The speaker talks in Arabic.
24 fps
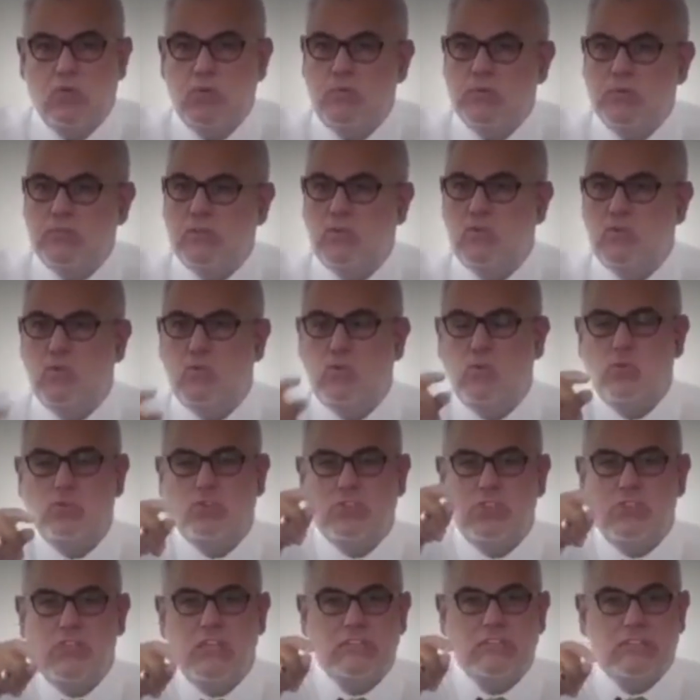ما تيقولولوش
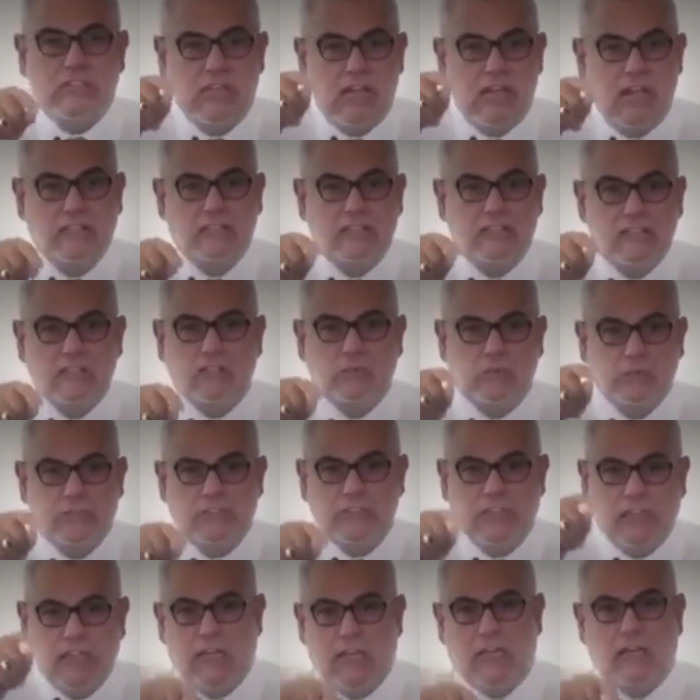الناس لا انت جبتي
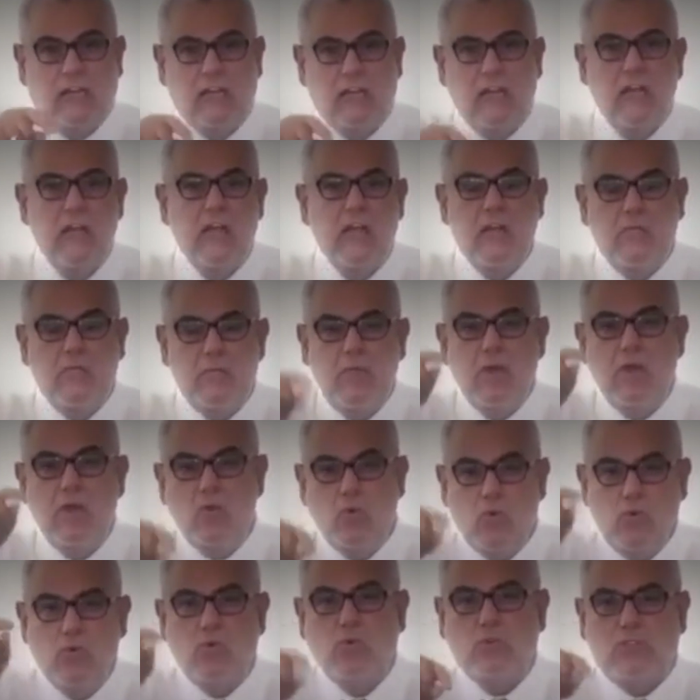غير
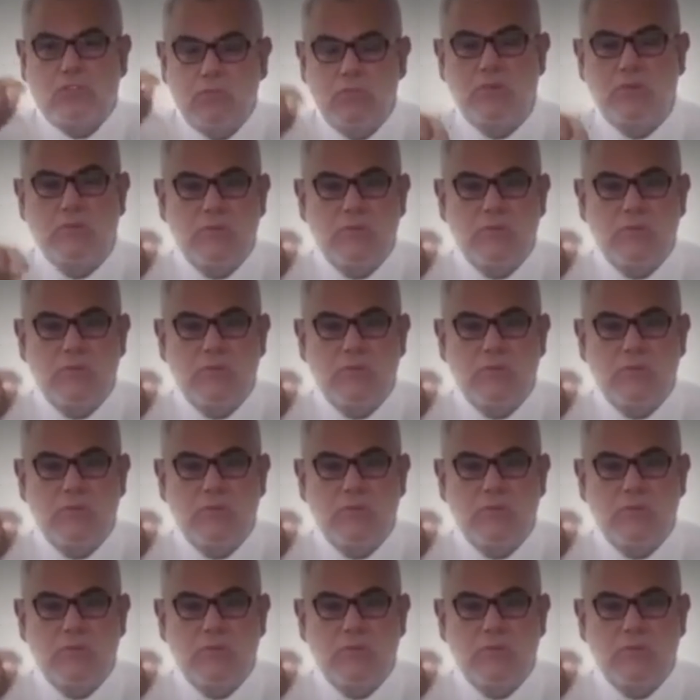مليون و800